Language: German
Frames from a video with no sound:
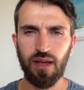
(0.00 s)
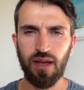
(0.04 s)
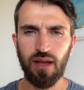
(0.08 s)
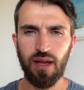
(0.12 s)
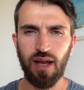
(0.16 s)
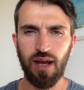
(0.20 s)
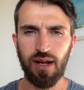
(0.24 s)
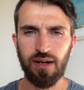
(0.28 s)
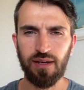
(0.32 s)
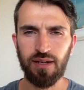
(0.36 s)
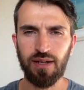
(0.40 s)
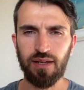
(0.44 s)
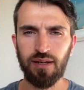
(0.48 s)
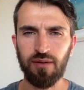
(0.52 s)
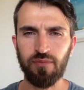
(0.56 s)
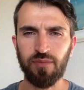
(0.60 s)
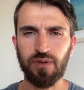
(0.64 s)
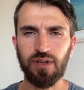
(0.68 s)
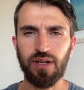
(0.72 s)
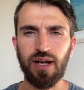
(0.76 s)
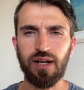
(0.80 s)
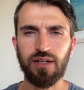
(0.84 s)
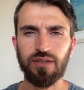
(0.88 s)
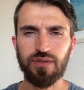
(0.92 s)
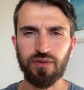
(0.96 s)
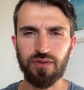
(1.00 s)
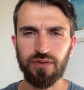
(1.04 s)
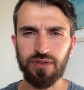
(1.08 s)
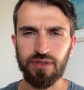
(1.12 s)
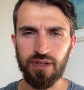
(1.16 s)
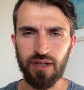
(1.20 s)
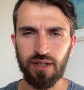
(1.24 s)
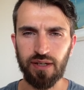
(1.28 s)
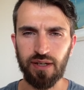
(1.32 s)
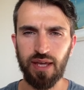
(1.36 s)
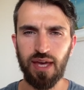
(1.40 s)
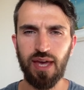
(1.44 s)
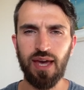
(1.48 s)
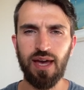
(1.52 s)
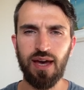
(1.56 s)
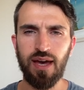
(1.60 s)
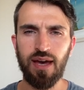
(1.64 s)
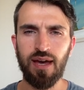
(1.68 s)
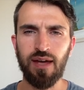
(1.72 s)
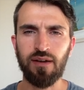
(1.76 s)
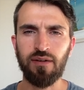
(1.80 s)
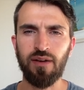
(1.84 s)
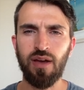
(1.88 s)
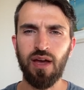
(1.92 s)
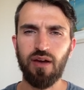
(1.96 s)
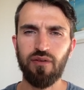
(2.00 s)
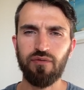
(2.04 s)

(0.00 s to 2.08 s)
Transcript: annehmen als unseren Herrn,